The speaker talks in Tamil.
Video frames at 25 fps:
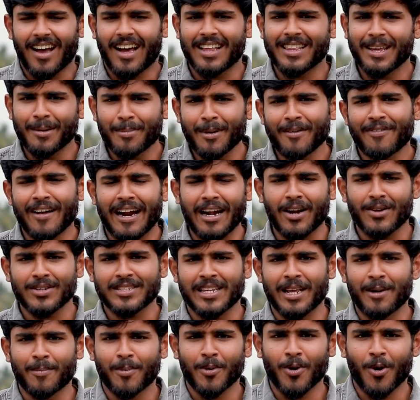அது எப்படி ஃபேட்
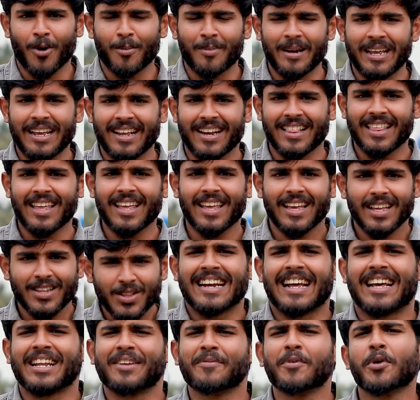லாஸ் ஹெல்ப் பண்ணும் அப்படிங்கிறத
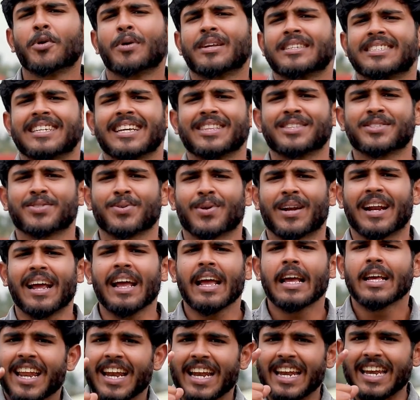நான் ரிவ்யூவோட சேர்த்து
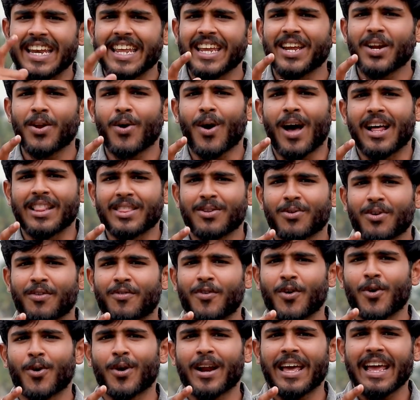சொல்கிறேன் நீங்களும் அந்த
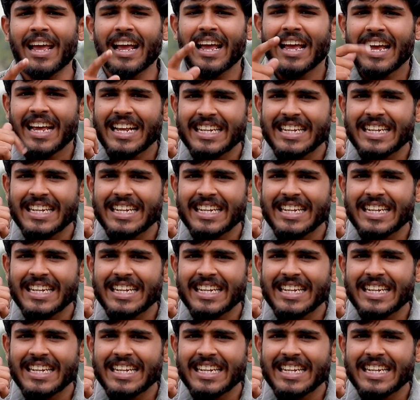ஒரு ஃப்ளோவோட